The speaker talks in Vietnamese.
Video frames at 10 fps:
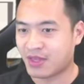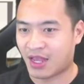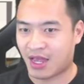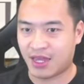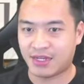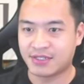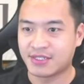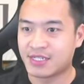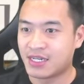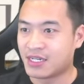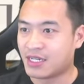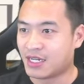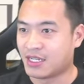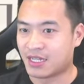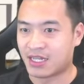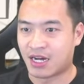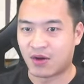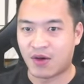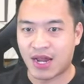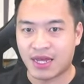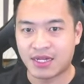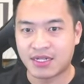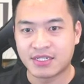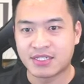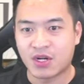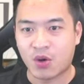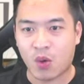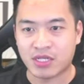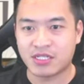Đấy. Nhận thưởng luôn này. Quest